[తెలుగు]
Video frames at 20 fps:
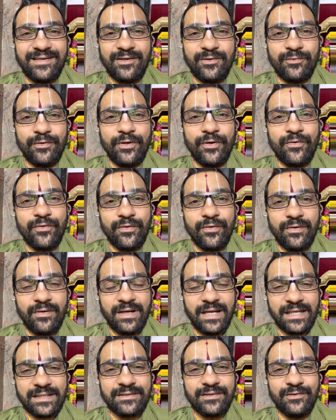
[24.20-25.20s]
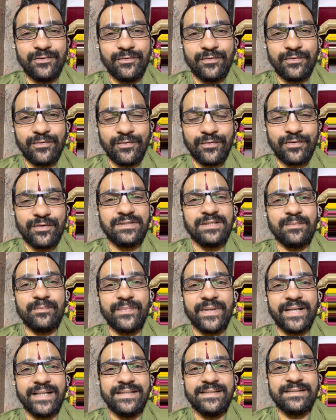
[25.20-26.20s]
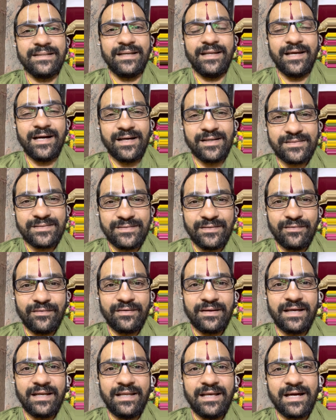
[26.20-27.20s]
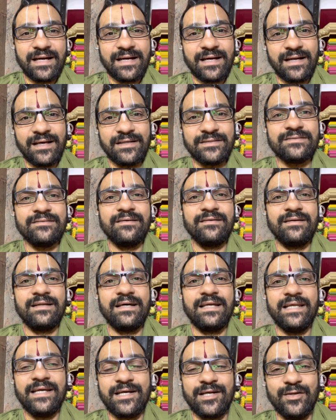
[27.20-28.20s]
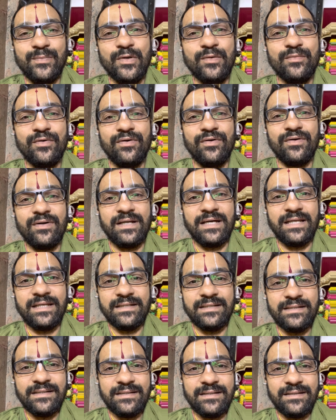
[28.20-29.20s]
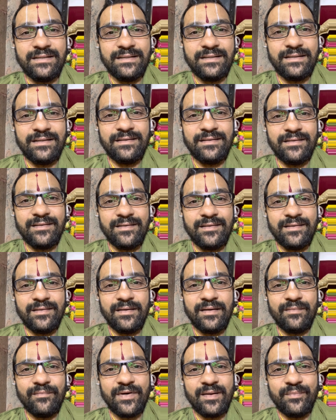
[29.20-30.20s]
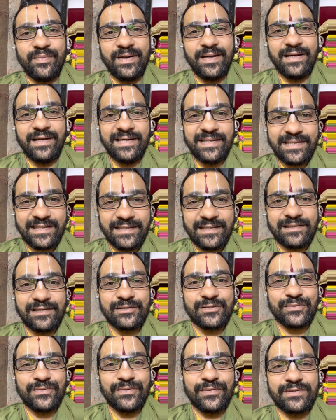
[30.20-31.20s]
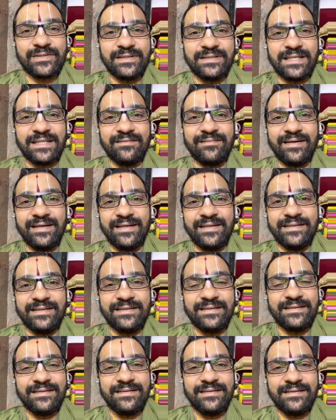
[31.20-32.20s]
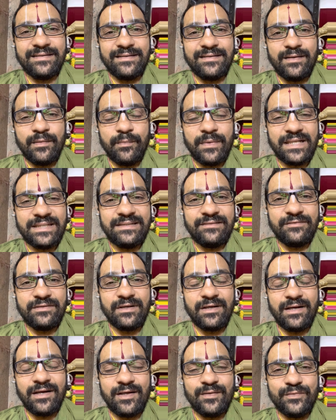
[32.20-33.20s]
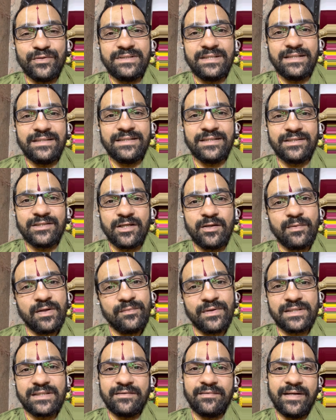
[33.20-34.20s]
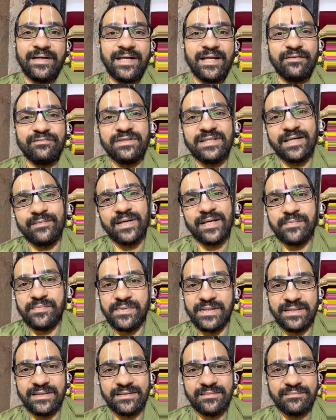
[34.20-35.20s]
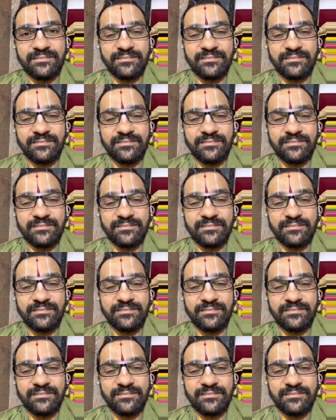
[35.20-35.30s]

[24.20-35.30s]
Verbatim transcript: కొన్ని లక్షలు కోట్లు సంపాదించాలి ఆస్తులు ఉండాలి అక్కడ ఆస్తులు ఉండాలి ఇక్కడ భూములు ఉండాలి మన పిల్లలు ఇంటర్నేషనల్ స్కూల్స్లో చదవాలి మన జీవితం మూసి తెరిచేంత లోపల మొత్తం ఎండ్ ఆఫ్ ది టైం అయిపోయింది